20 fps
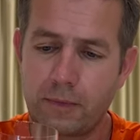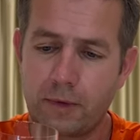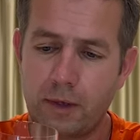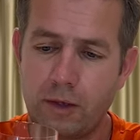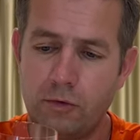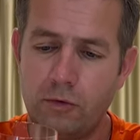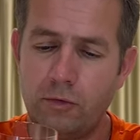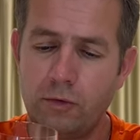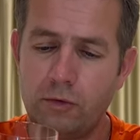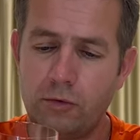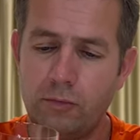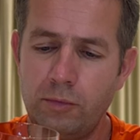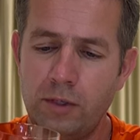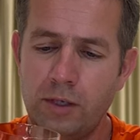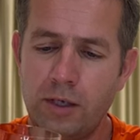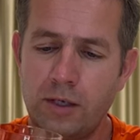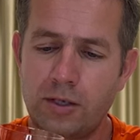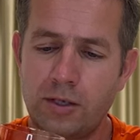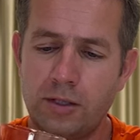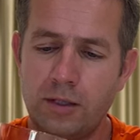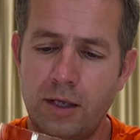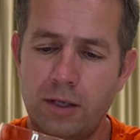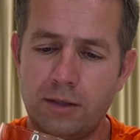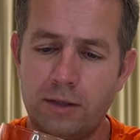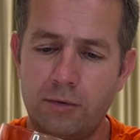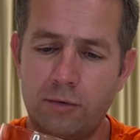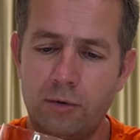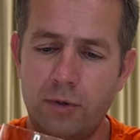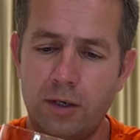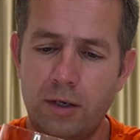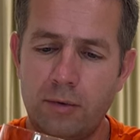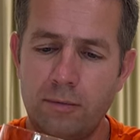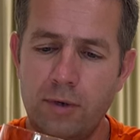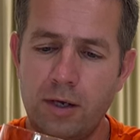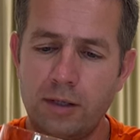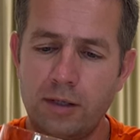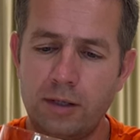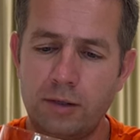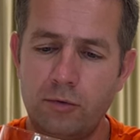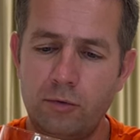Ну вот у меня жена такой
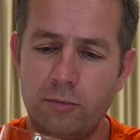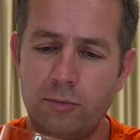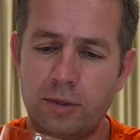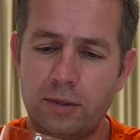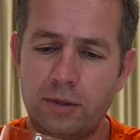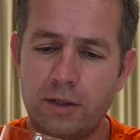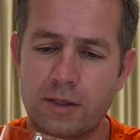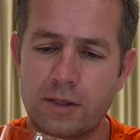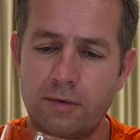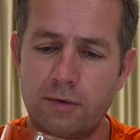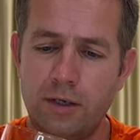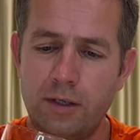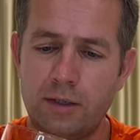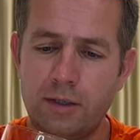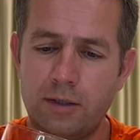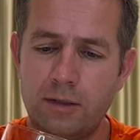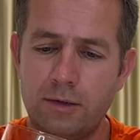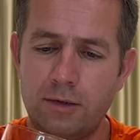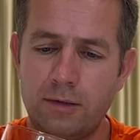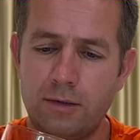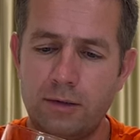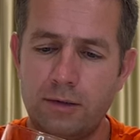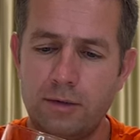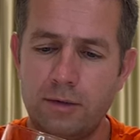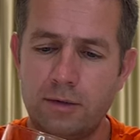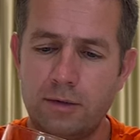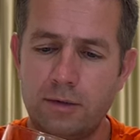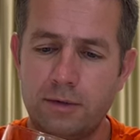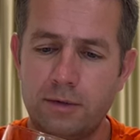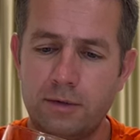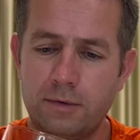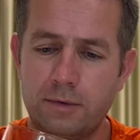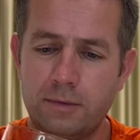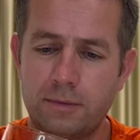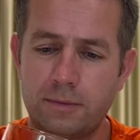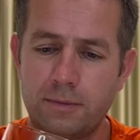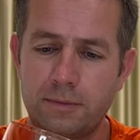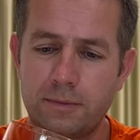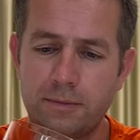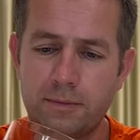аромат любит называть э,
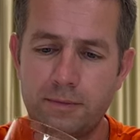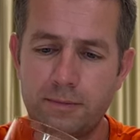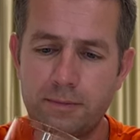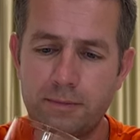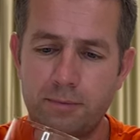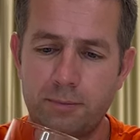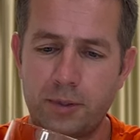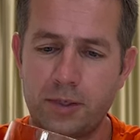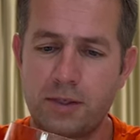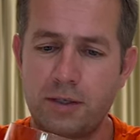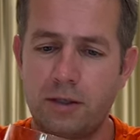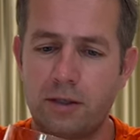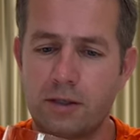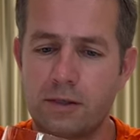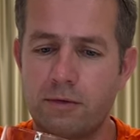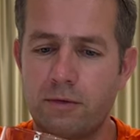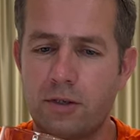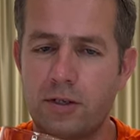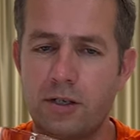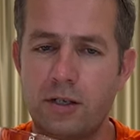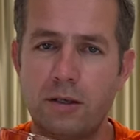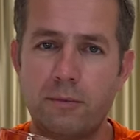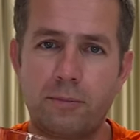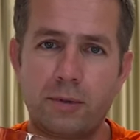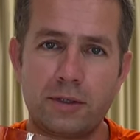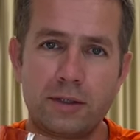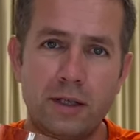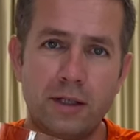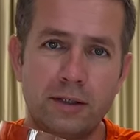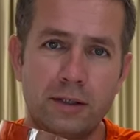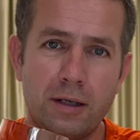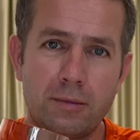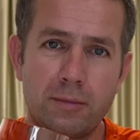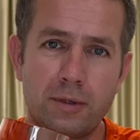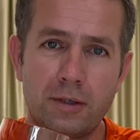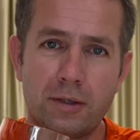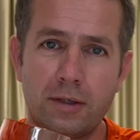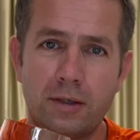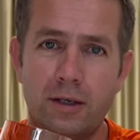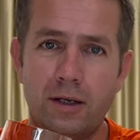простите за выражение,
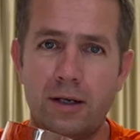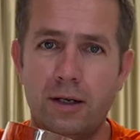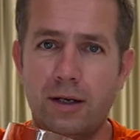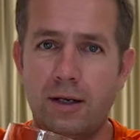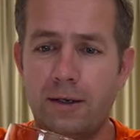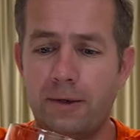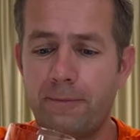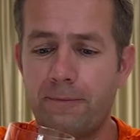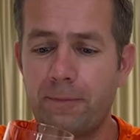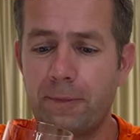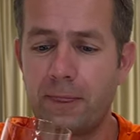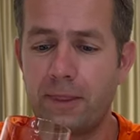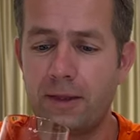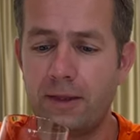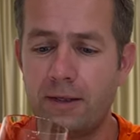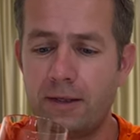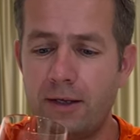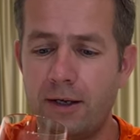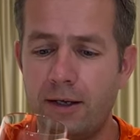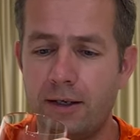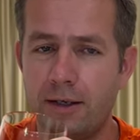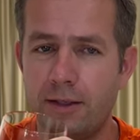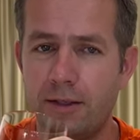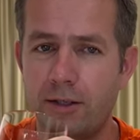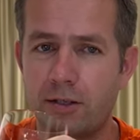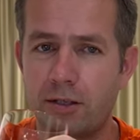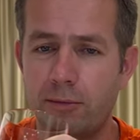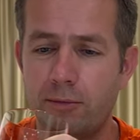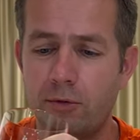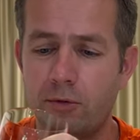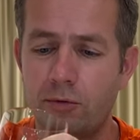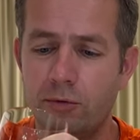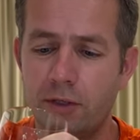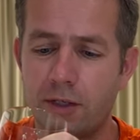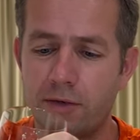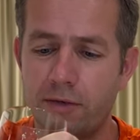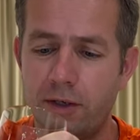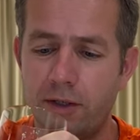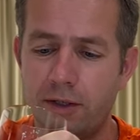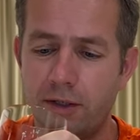портянками. А, я, конечно, могу
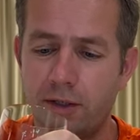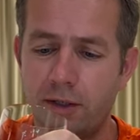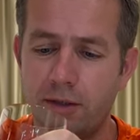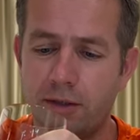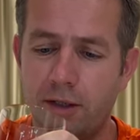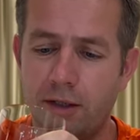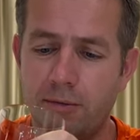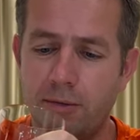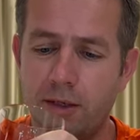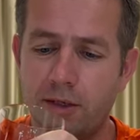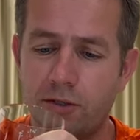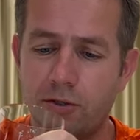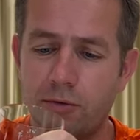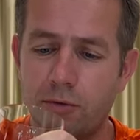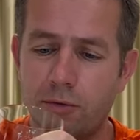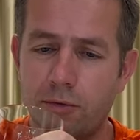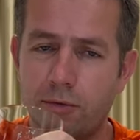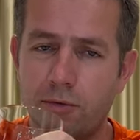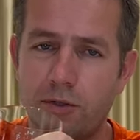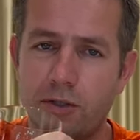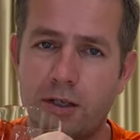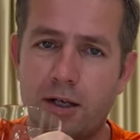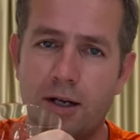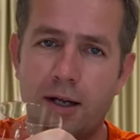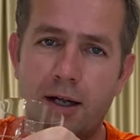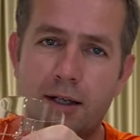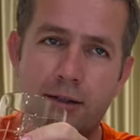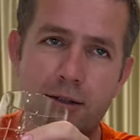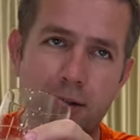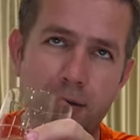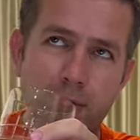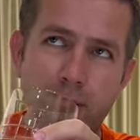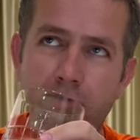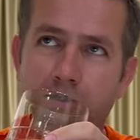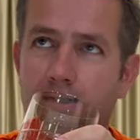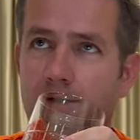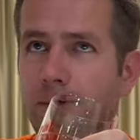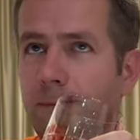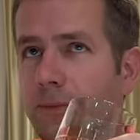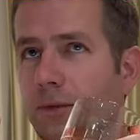назвать этот аромат, что какая-то
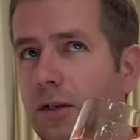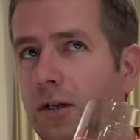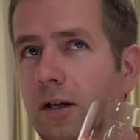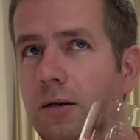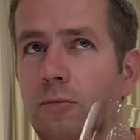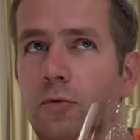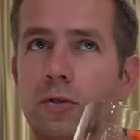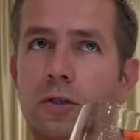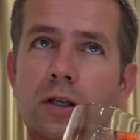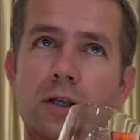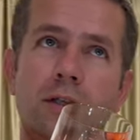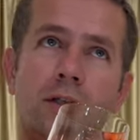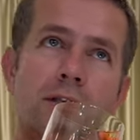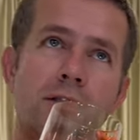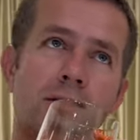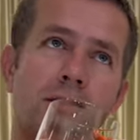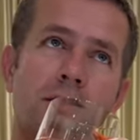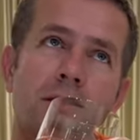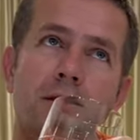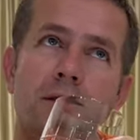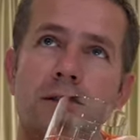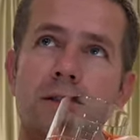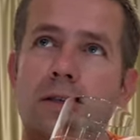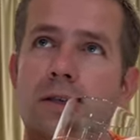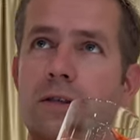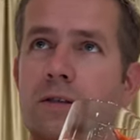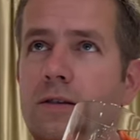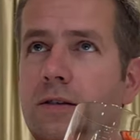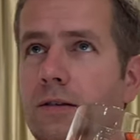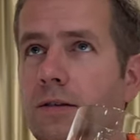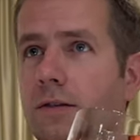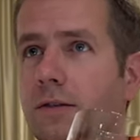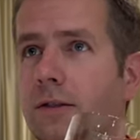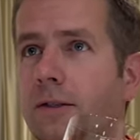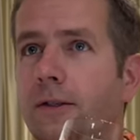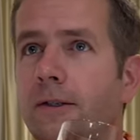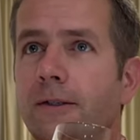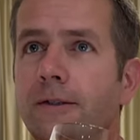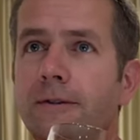такая гармония кислинки с